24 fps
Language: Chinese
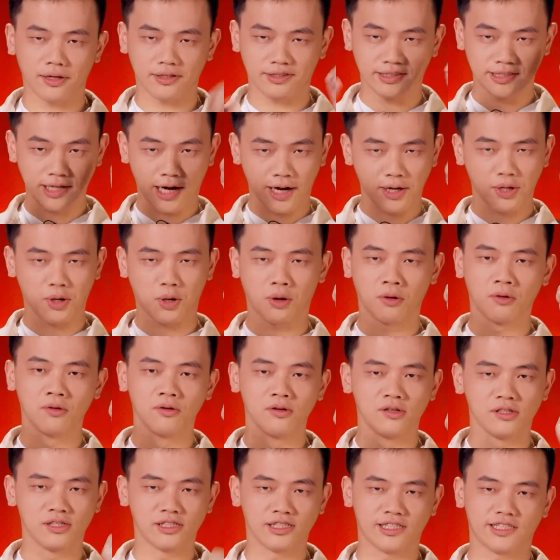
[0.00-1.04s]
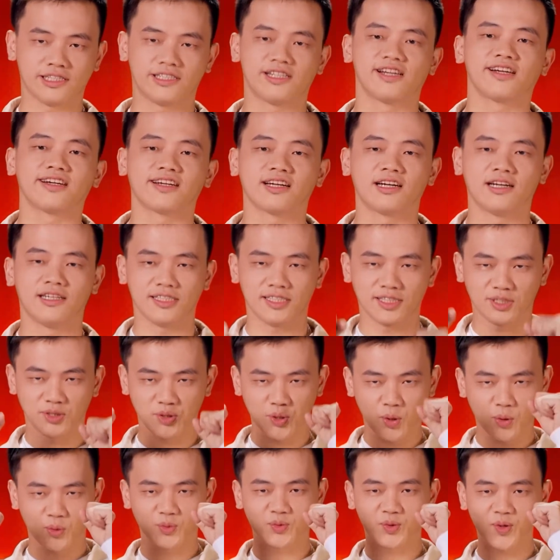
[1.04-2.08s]
加油，一定可以
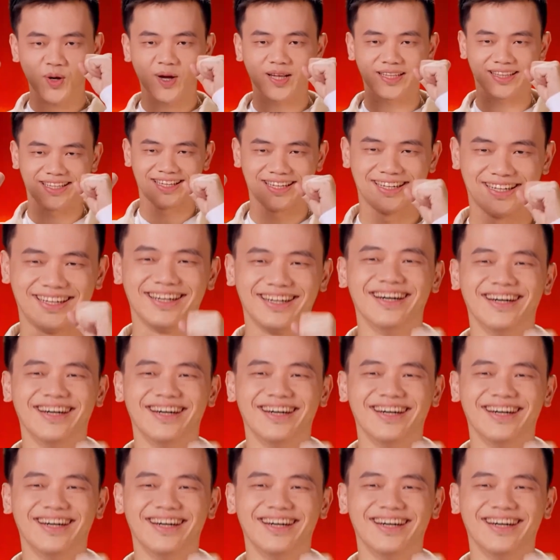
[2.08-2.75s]
冲断的。